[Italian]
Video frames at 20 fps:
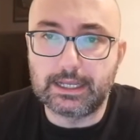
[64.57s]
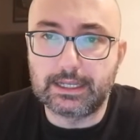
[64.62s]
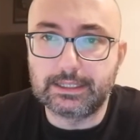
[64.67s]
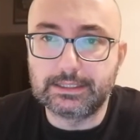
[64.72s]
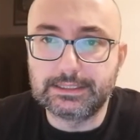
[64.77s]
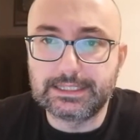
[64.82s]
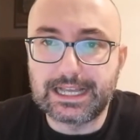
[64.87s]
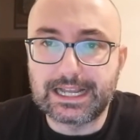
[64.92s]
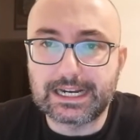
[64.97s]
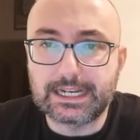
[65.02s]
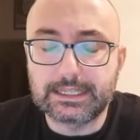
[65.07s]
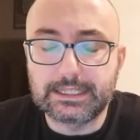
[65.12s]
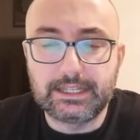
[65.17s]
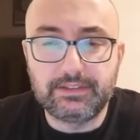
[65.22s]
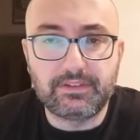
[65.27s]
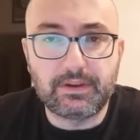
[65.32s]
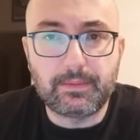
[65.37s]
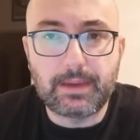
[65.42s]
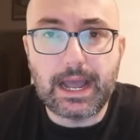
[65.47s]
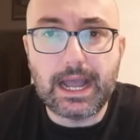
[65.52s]
uh,
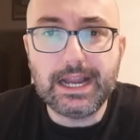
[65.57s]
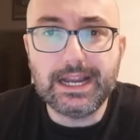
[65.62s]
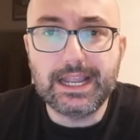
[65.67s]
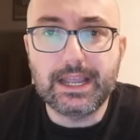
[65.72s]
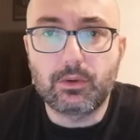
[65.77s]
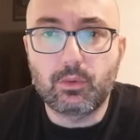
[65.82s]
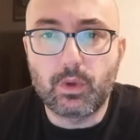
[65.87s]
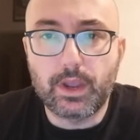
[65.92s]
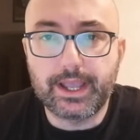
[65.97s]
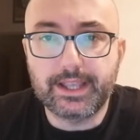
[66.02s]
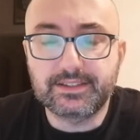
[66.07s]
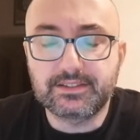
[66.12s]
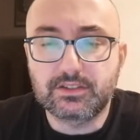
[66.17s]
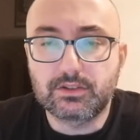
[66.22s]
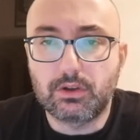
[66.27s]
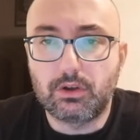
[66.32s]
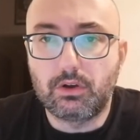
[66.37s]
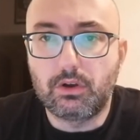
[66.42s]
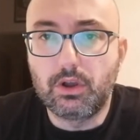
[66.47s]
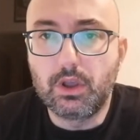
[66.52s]
narrativa, ma anche
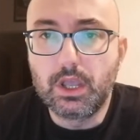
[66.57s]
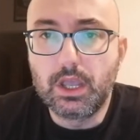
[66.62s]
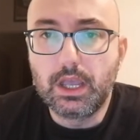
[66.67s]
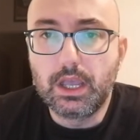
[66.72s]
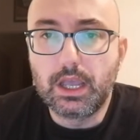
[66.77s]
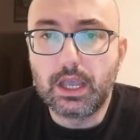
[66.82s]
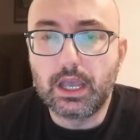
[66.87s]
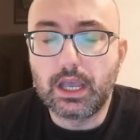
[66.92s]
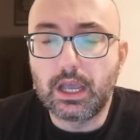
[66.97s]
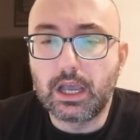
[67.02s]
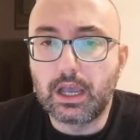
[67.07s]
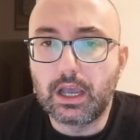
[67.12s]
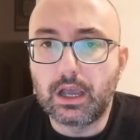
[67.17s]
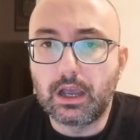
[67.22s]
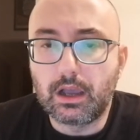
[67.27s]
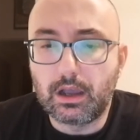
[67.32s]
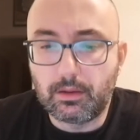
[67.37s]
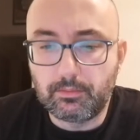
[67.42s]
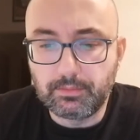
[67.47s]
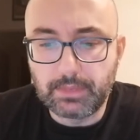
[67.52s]
questo
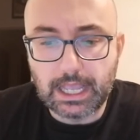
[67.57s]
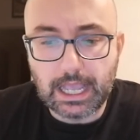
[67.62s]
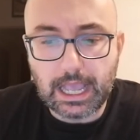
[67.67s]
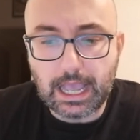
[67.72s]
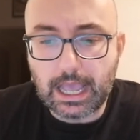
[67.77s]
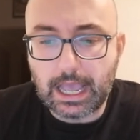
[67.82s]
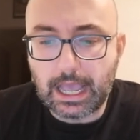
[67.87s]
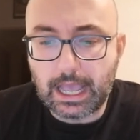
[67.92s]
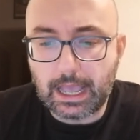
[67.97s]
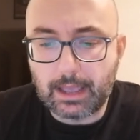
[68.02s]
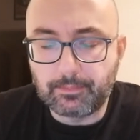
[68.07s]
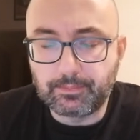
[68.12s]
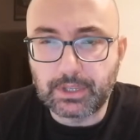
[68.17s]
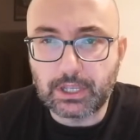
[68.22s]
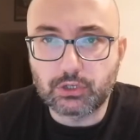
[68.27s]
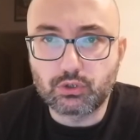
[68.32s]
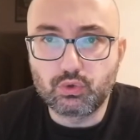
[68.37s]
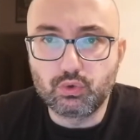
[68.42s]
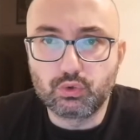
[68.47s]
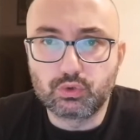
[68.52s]
eh, mi è
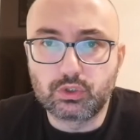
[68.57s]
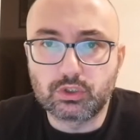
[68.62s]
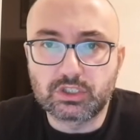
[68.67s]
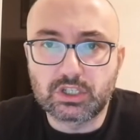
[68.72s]
piaciuto.